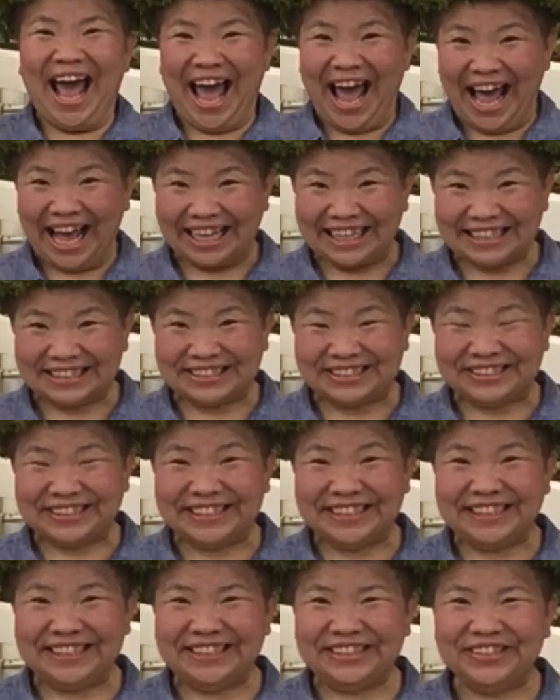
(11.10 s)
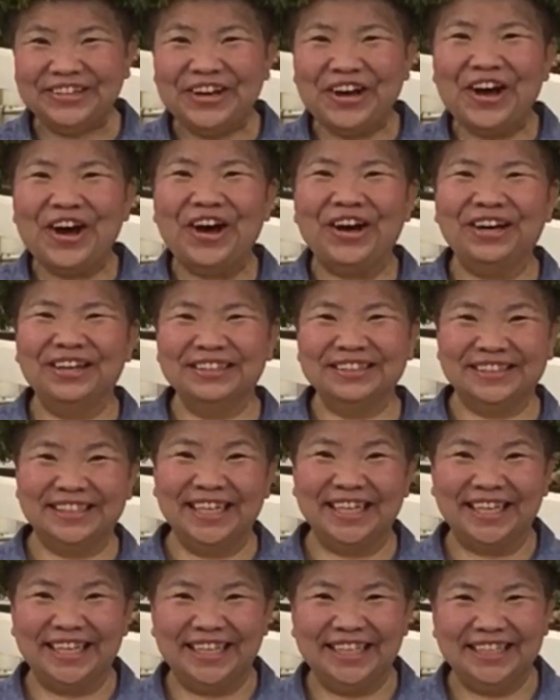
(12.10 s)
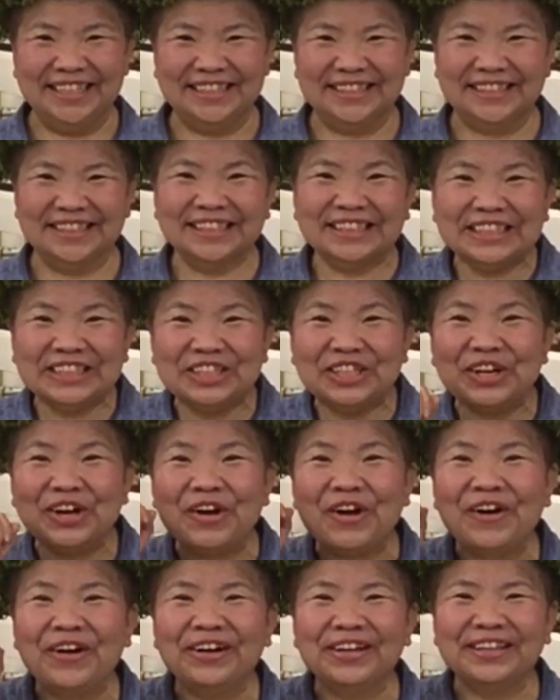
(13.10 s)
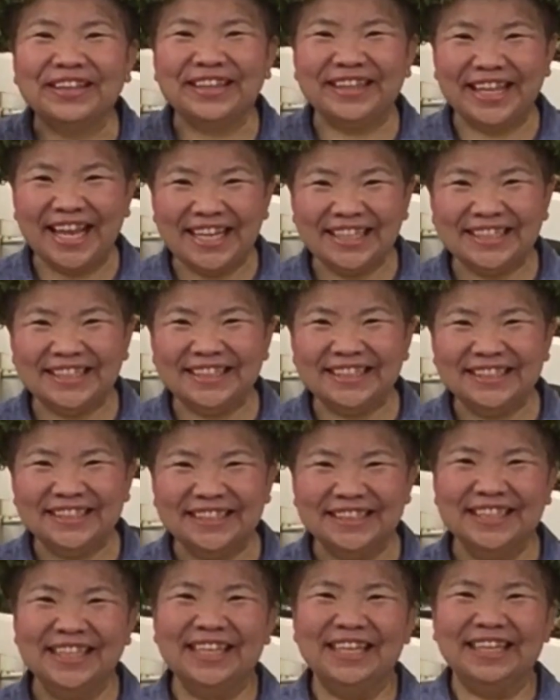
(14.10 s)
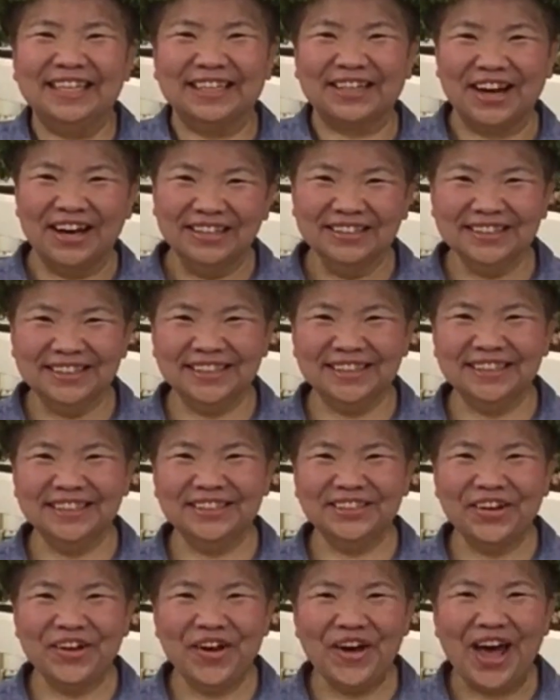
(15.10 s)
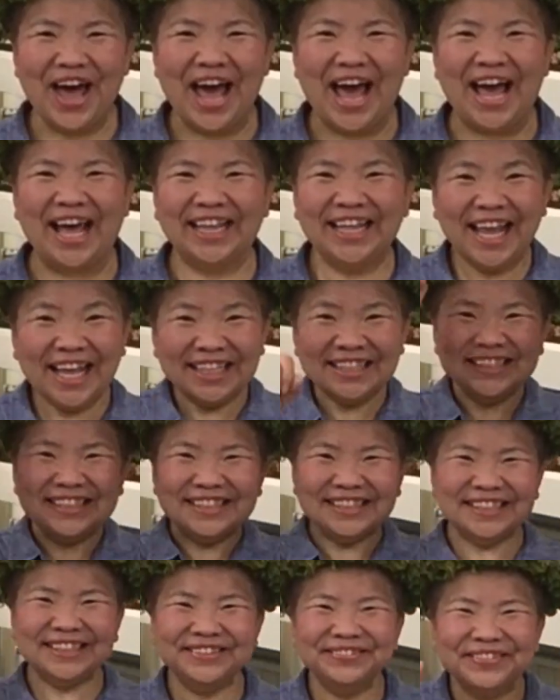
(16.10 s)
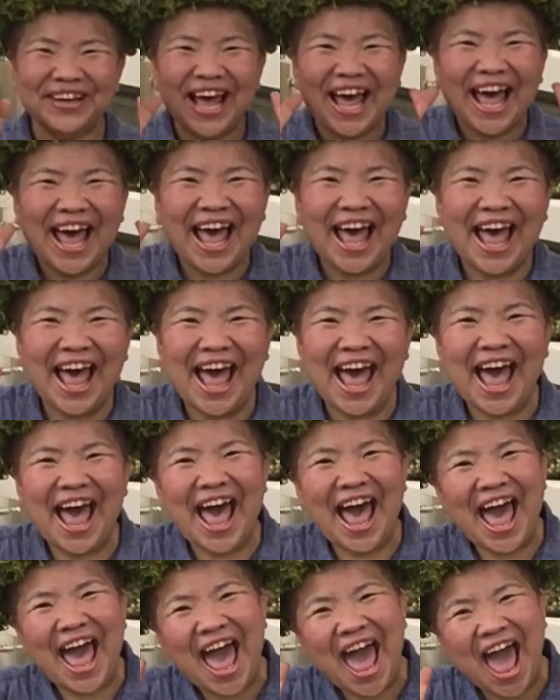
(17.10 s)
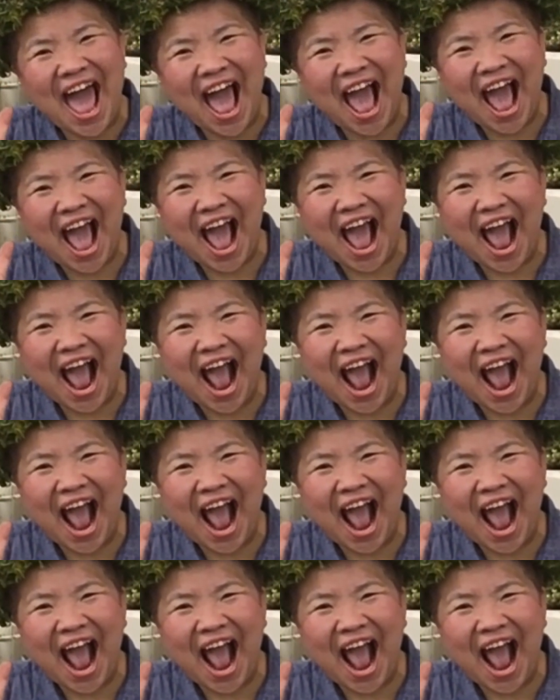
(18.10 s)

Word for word: 花草人の尾関純子です。今週の花ズバー、